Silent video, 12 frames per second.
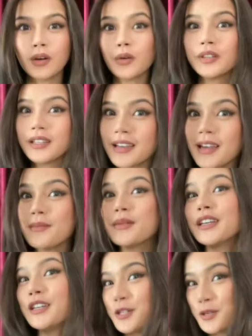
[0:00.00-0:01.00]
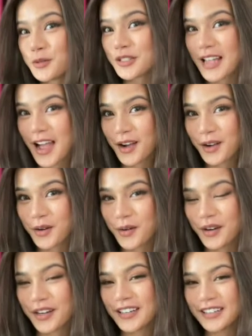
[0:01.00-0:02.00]
O di kaya maging news
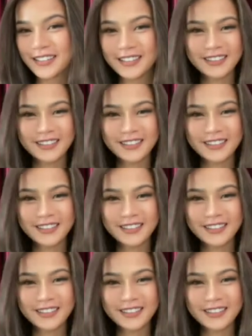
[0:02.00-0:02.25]
anchor?